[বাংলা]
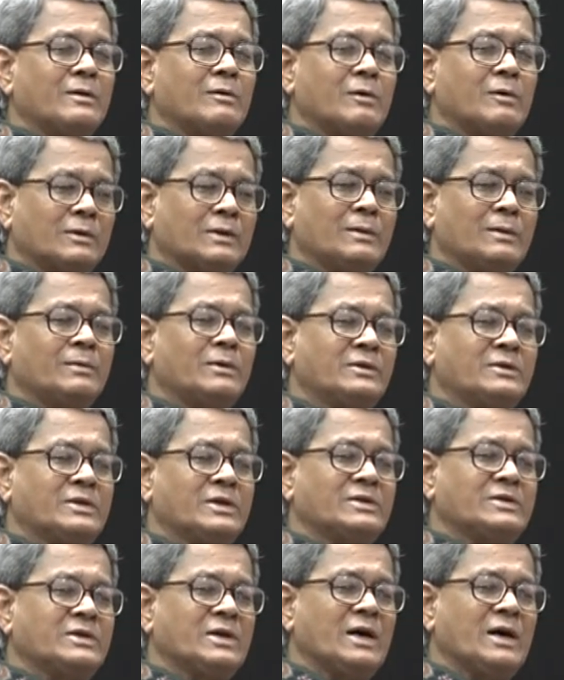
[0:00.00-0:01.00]
কথা বলতে
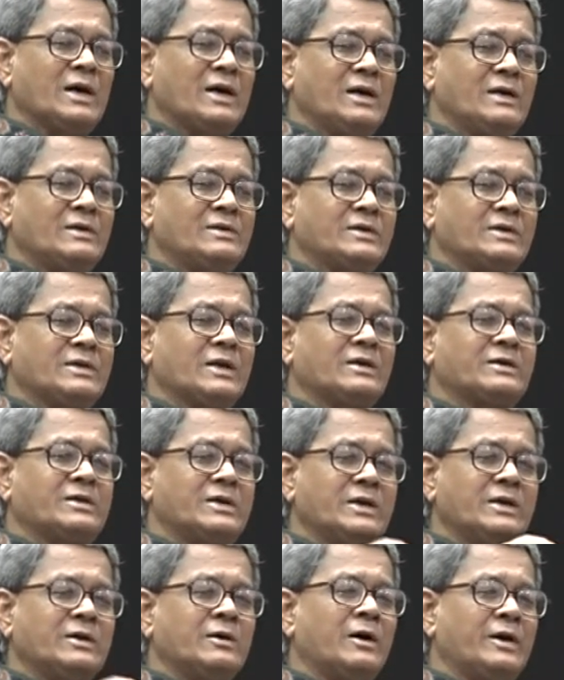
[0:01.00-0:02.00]
চায় যেটা
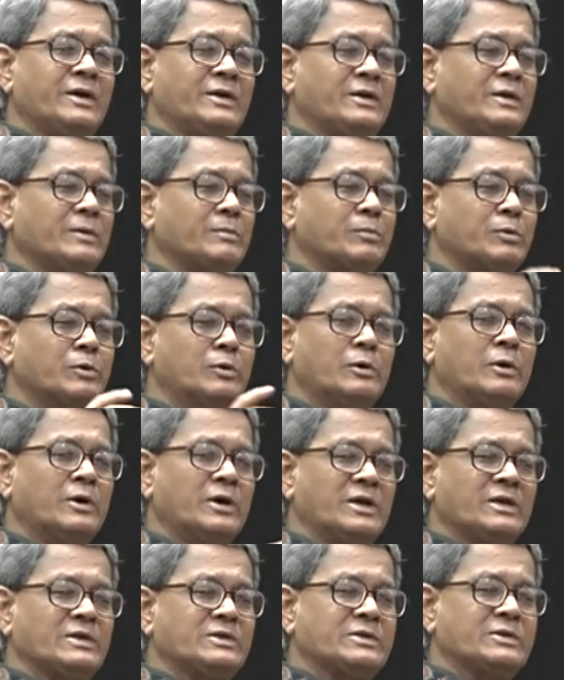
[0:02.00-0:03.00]
ঠিক হয়নি ভুল
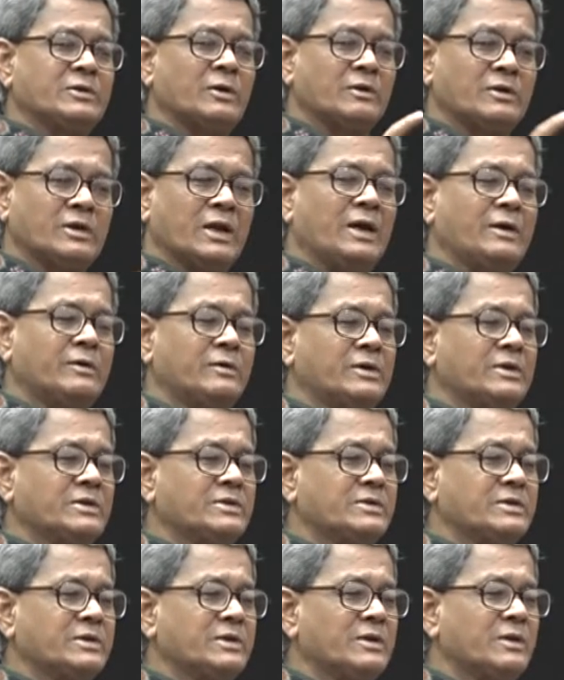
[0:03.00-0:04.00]
হয়েছে অন্যায়
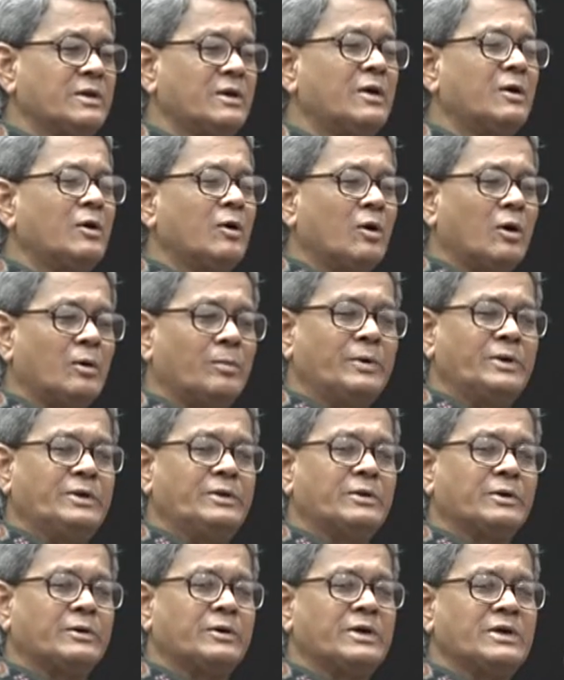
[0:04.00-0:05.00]
হয়েছে
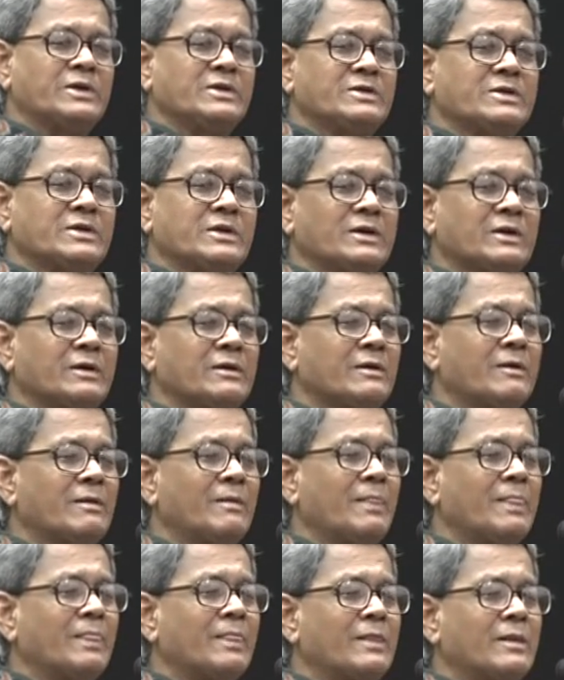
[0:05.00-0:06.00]
অবৈধ হয়েছে
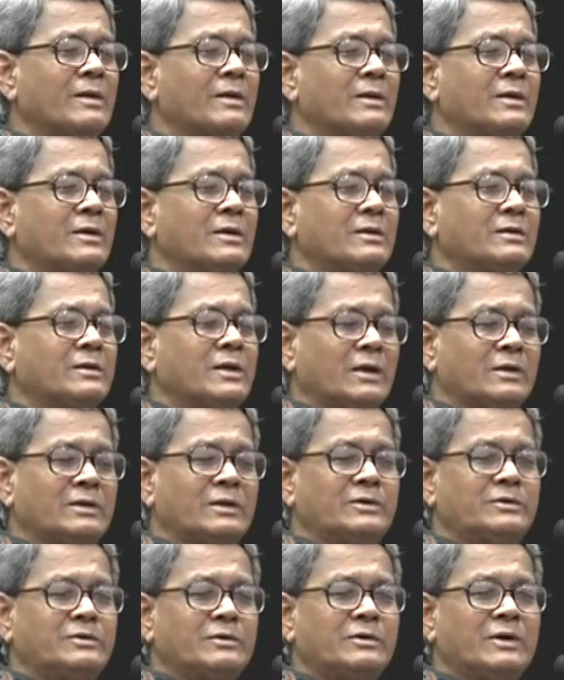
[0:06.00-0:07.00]

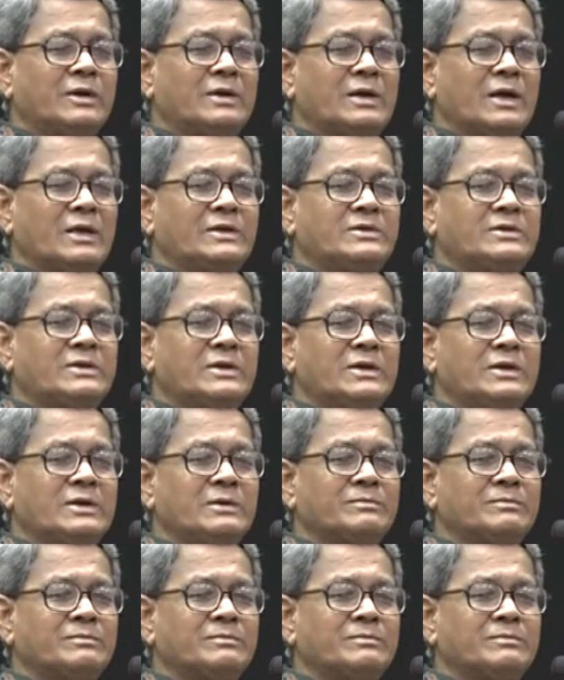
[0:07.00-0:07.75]
তাদের জন্য রাজ্যে